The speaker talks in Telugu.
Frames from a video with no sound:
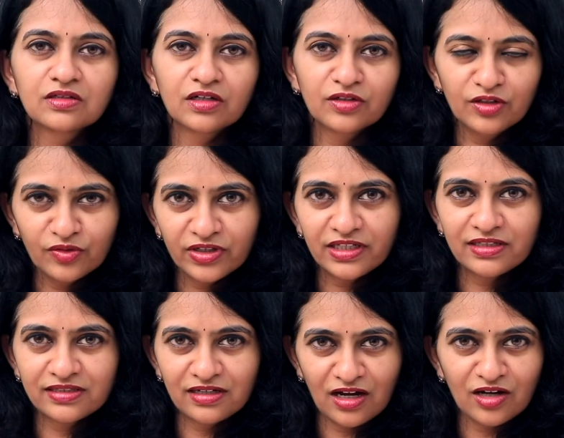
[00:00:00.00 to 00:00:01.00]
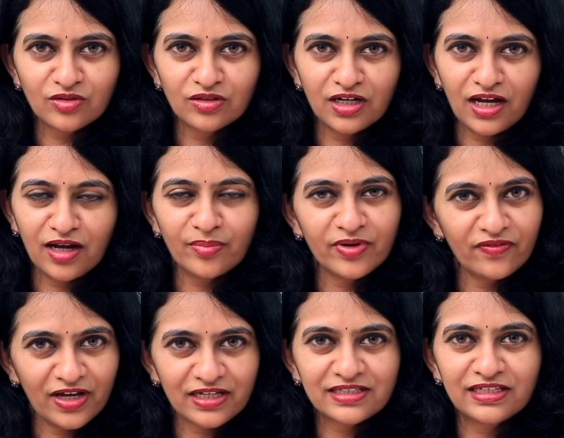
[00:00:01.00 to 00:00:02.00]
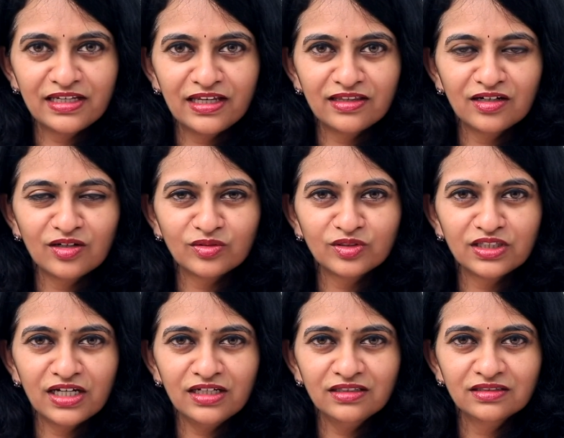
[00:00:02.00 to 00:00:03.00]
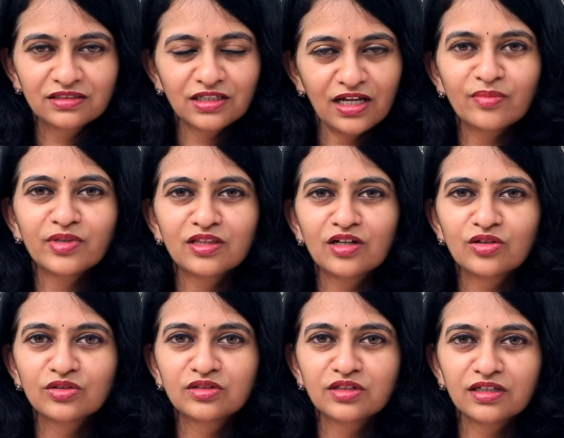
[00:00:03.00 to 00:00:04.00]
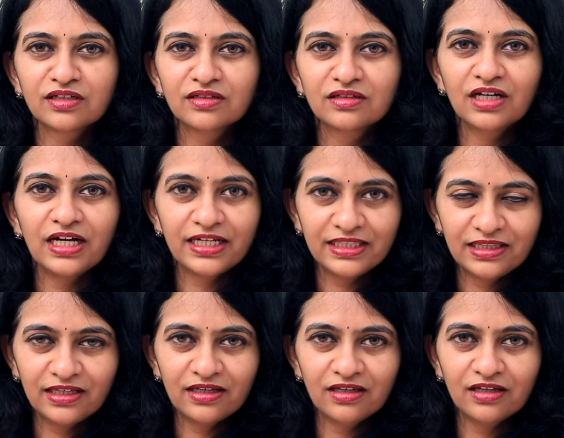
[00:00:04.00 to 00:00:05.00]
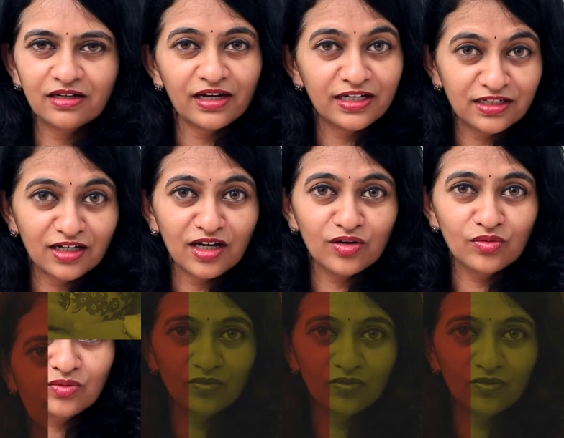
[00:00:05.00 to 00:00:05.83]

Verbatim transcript: కరోనా వైరస్ రాకుండా ఆపే వ్యాక్సిన్ ఏదన్నా ఉందా చాలామంది అడుగుతున్నారు అయితే రైట్ నౌ